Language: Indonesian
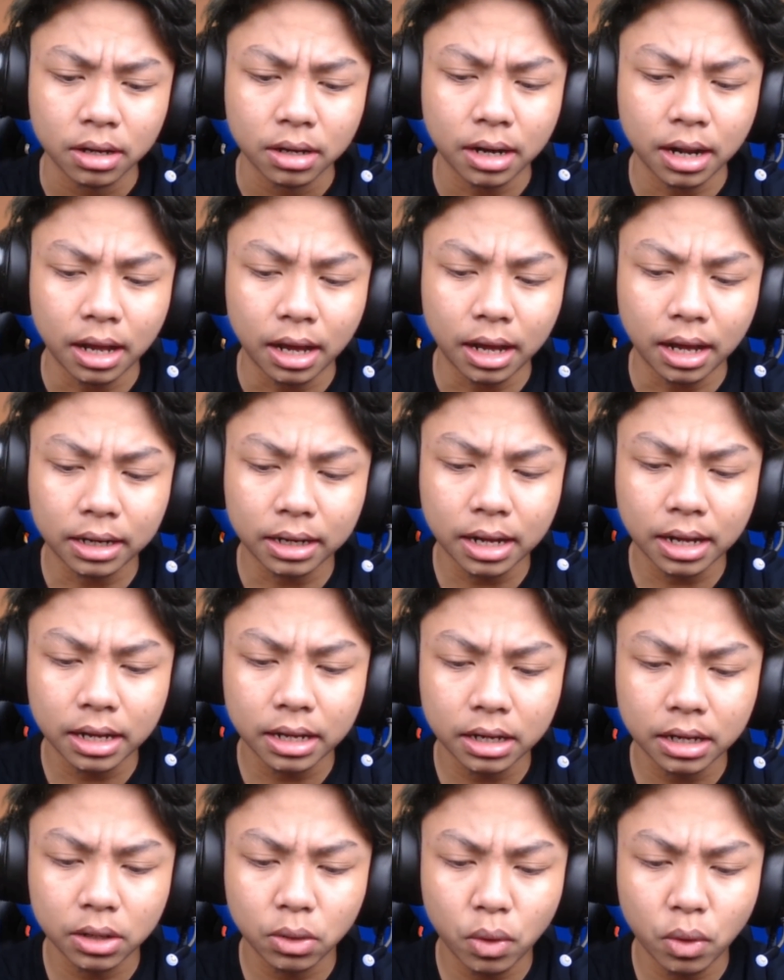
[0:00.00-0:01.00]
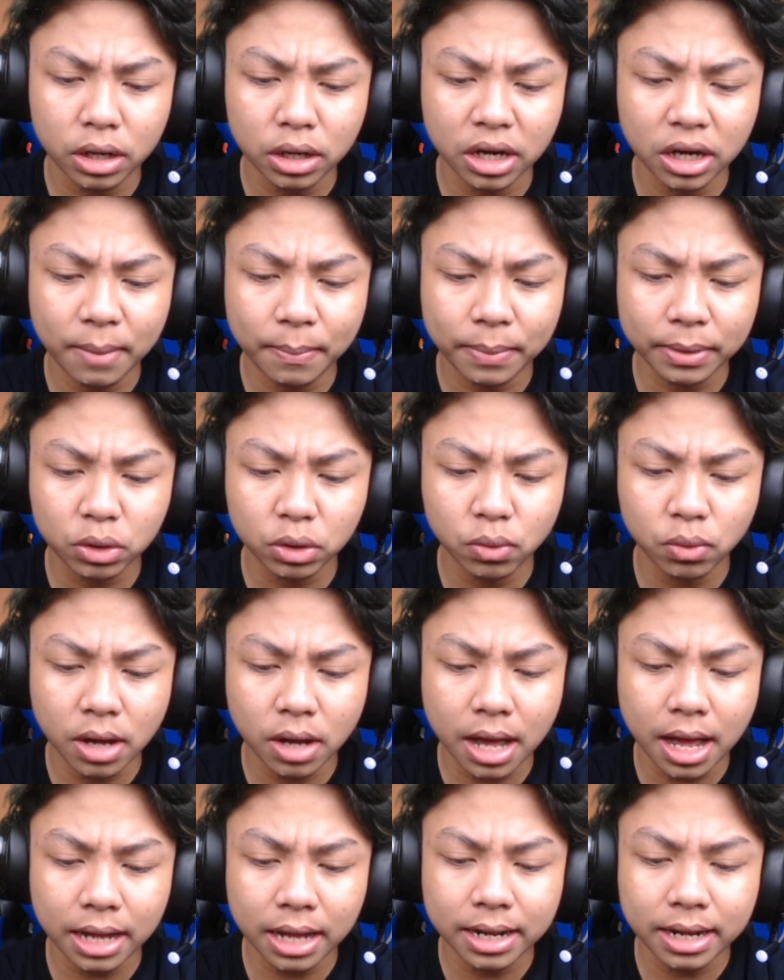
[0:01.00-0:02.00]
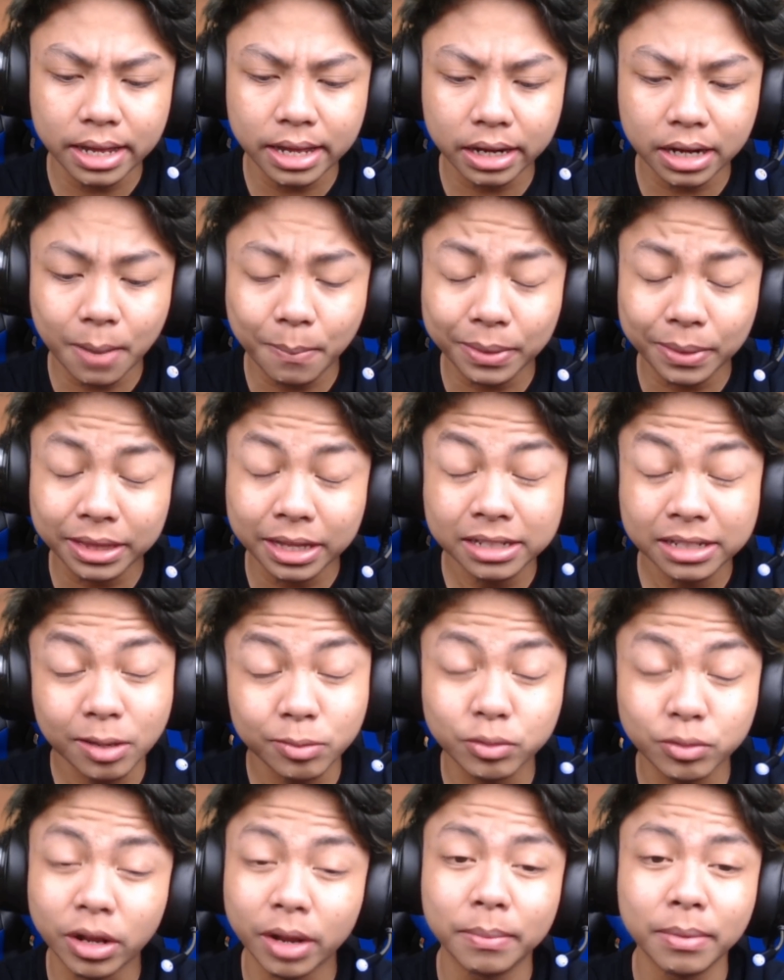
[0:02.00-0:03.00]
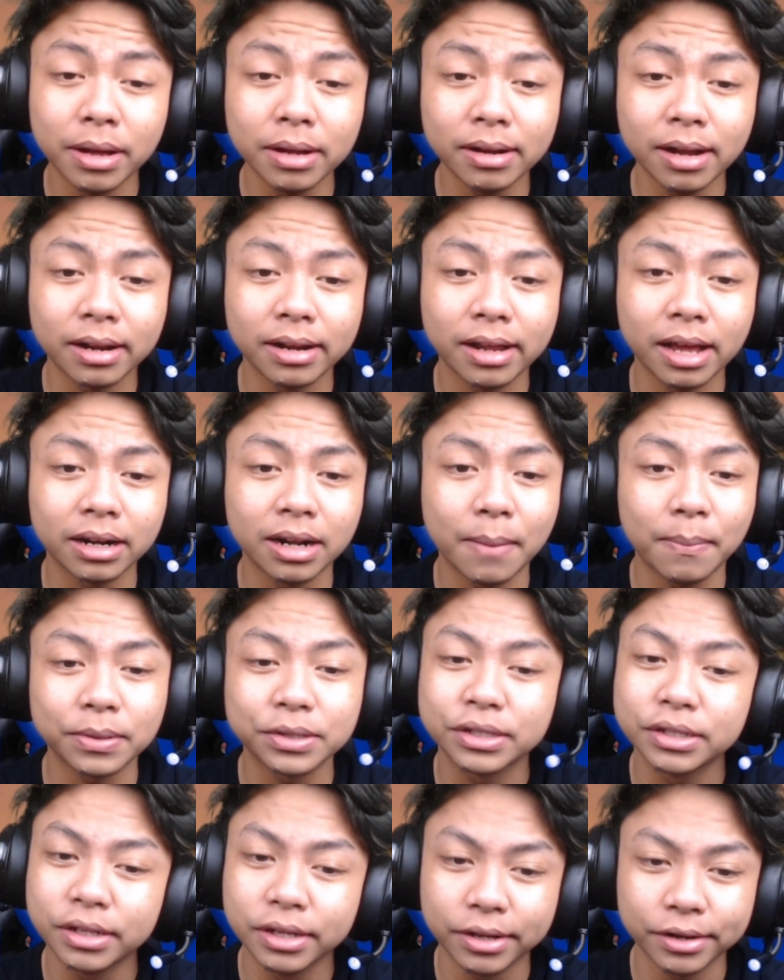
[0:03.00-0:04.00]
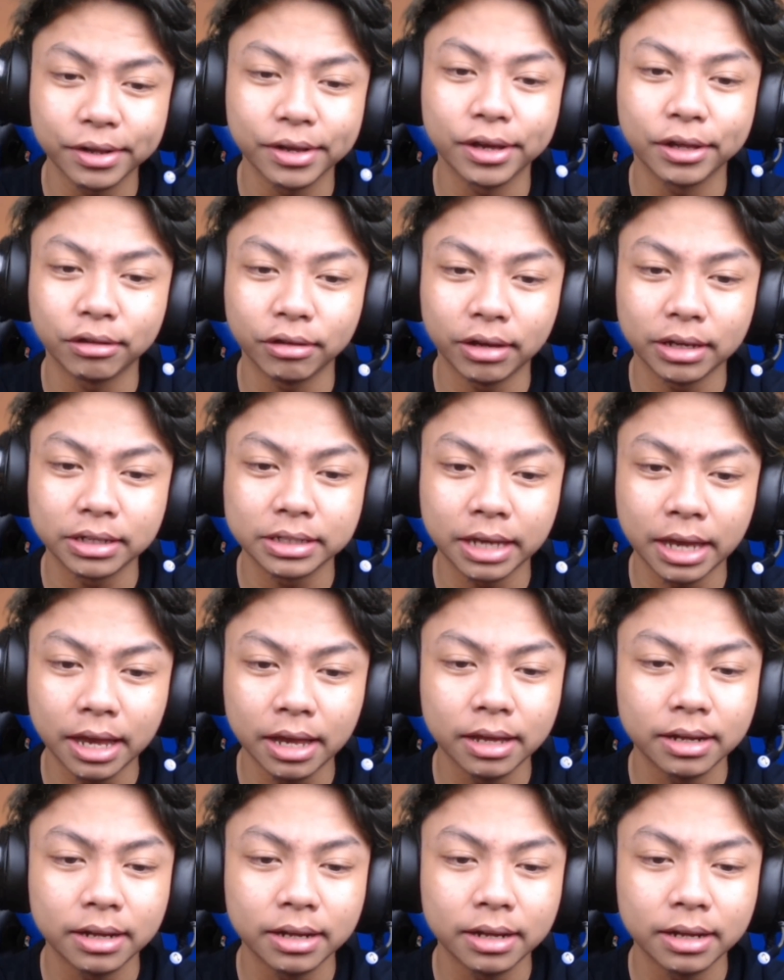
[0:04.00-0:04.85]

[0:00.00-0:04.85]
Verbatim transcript: Nah, karena gue ini dapat juga ada yang dapat dari subscriber, ada yang dapat sendiri gitu ya guys ya.